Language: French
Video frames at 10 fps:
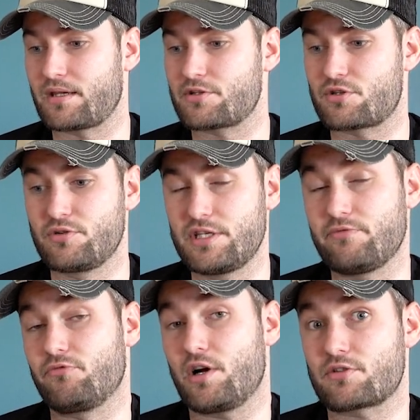
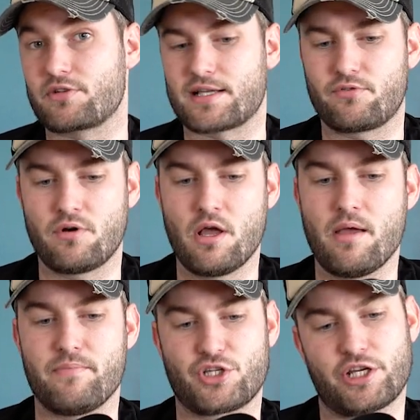Sony, voir ce que ça vaut.
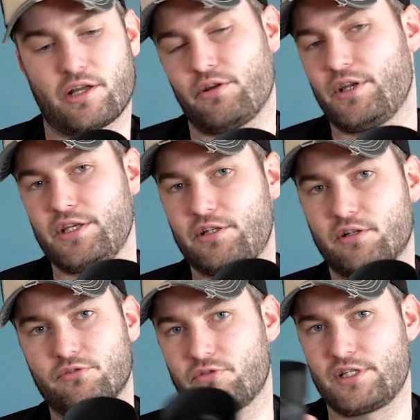Mais chez Canon et
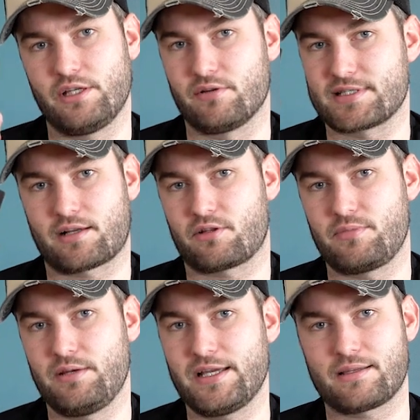Nikon, je vous le dis, le 50
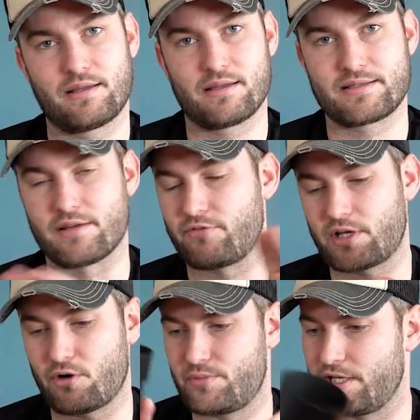mm, c'est une
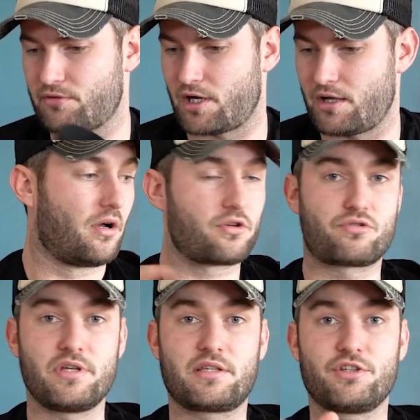focale obligatoire.
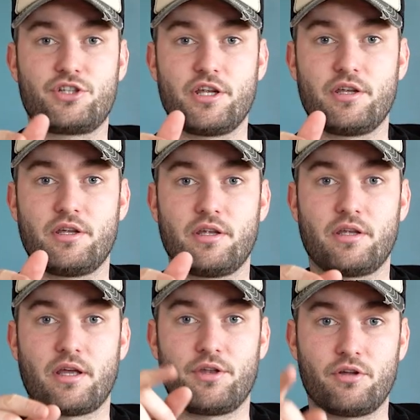Ensuite,
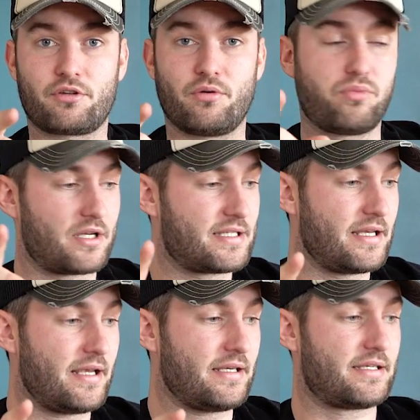j'ai un autre
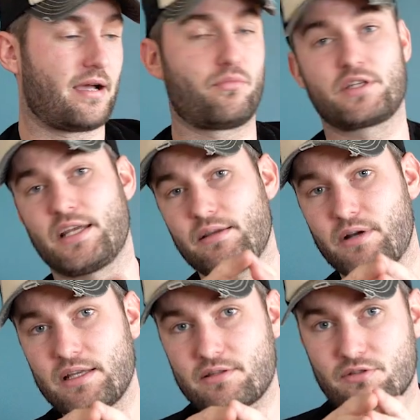boîtier qui est un boîtier
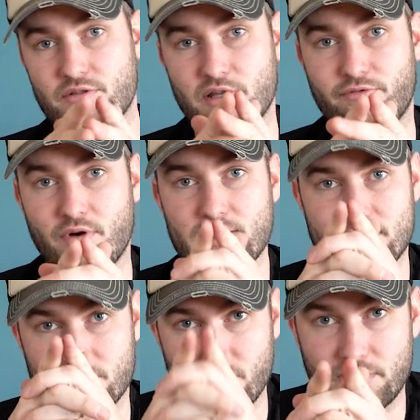hybride. Cette fois,
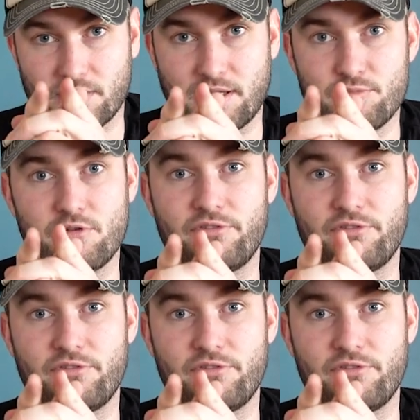c'est celui qui est en train de me le